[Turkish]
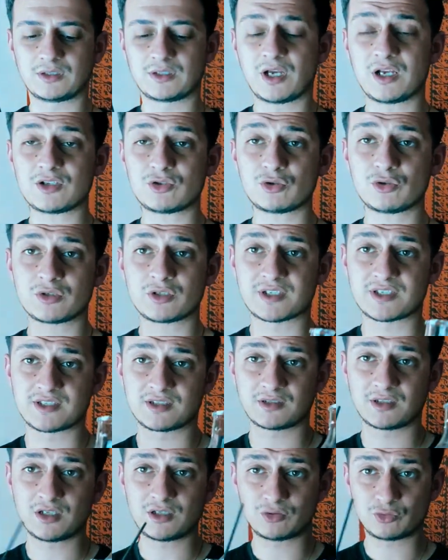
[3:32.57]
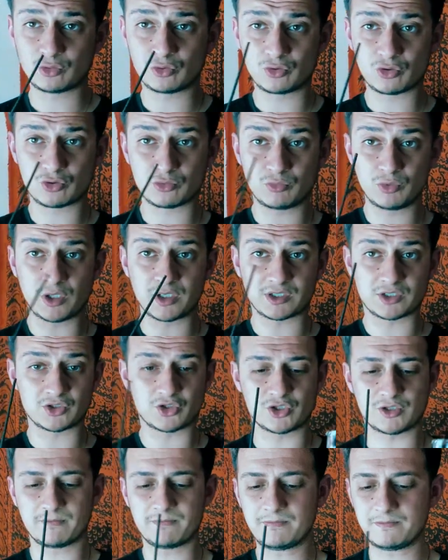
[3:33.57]
Daha sonrasında tütsümü
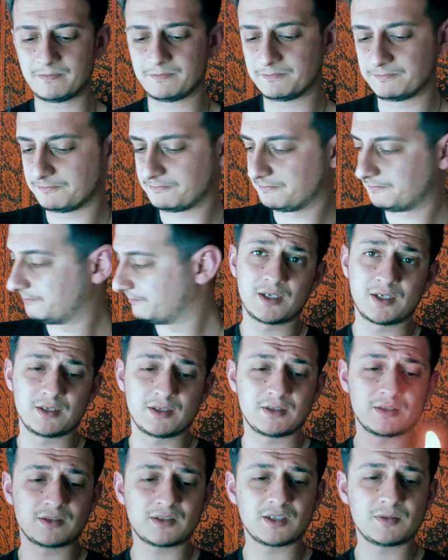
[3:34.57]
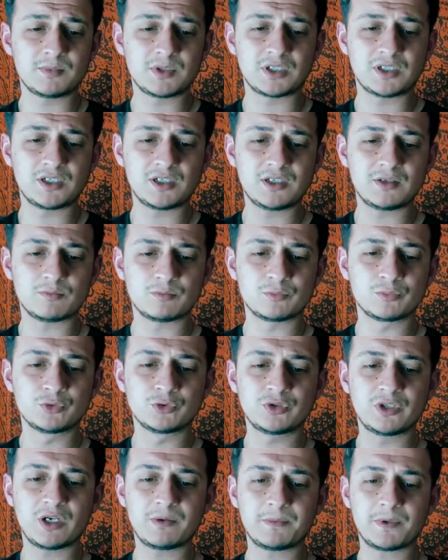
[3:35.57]
yakacağım. Tabii ki
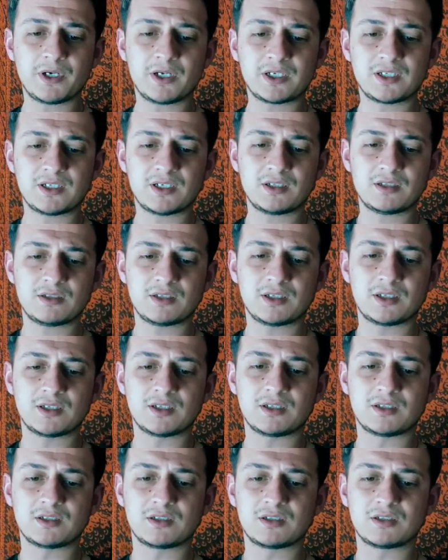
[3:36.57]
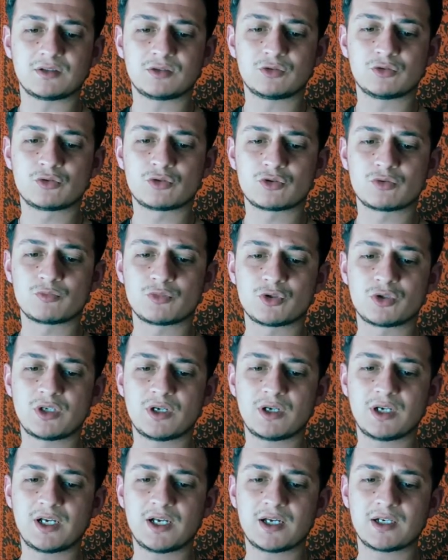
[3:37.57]
bunu yaparken e, tütsümüzü
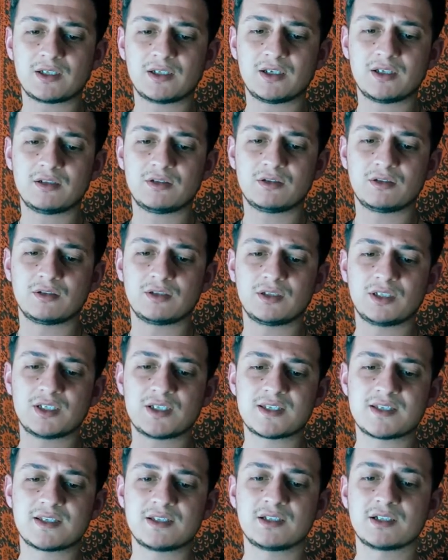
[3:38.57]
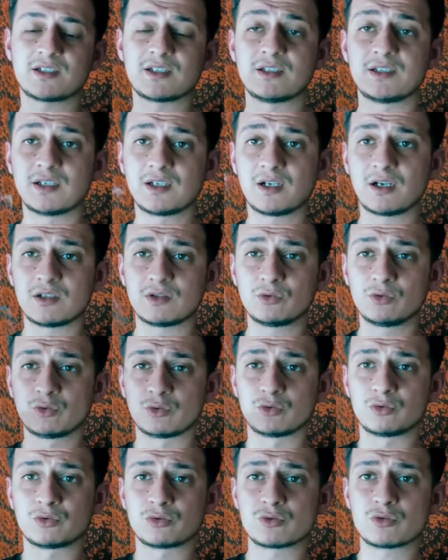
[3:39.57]
yakarken kesinlikle dikkatli
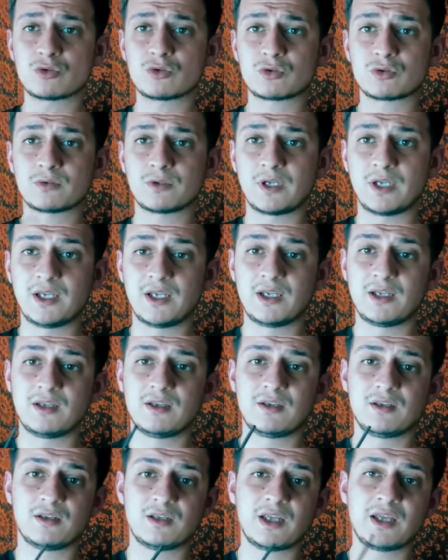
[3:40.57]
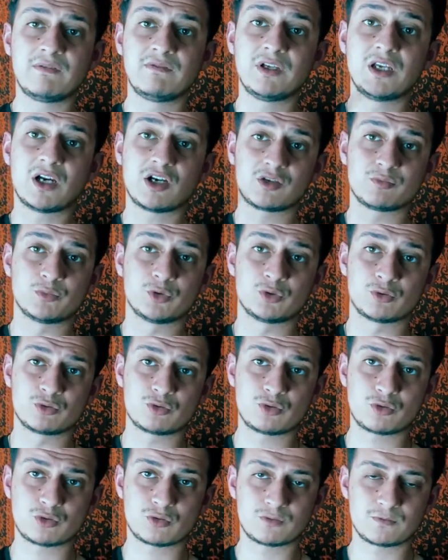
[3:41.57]
oluyoruz. Evi
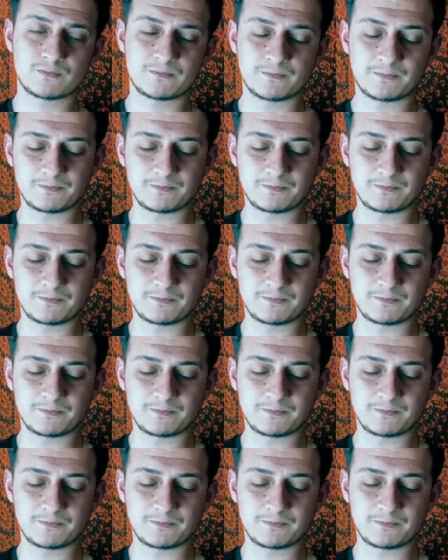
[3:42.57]
yakmıyoruz.